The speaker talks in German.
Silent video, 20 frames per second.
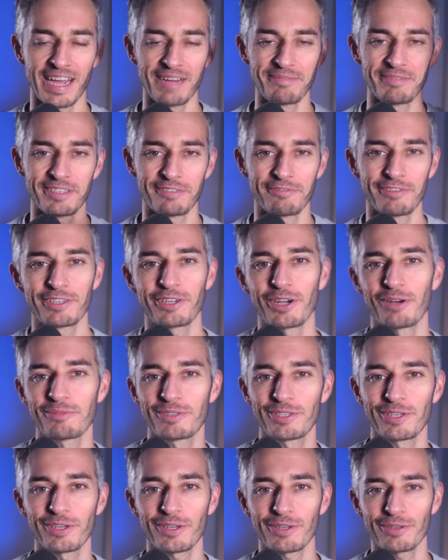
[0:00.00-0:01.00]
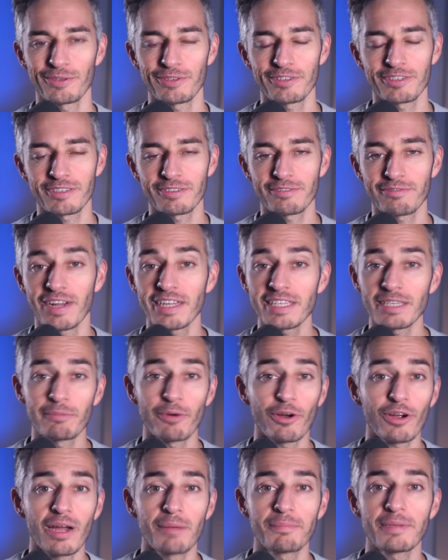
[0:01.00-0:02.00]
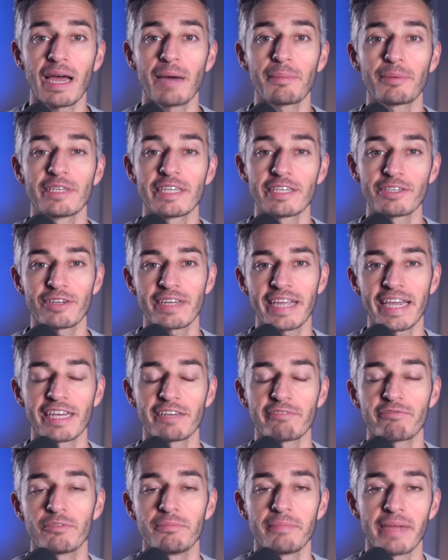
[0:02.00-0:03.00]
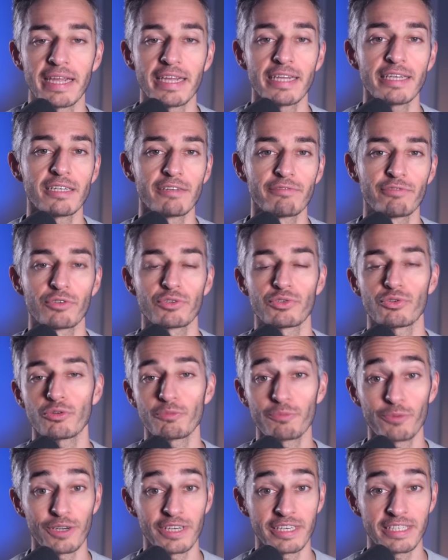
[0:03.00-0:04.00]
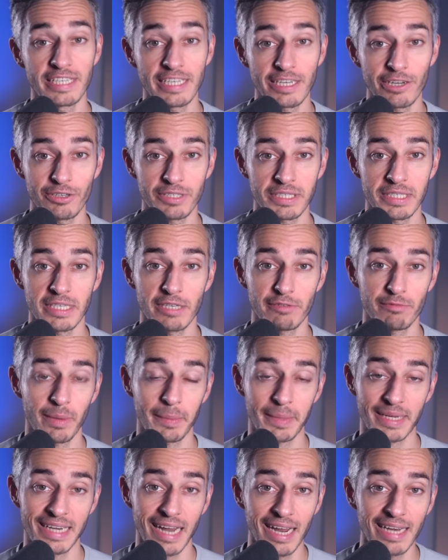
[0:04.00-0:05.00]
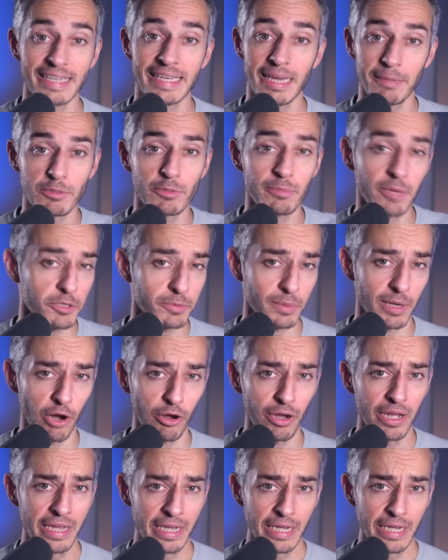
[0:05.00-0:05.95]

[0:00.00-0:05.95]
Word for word: damit willkommen zurück und falls ihr Bock habt, abonniert doch gerne für mehr Interviews und Politik-Content hier auf meinem Kanal. Ich habe zum Beispiel auch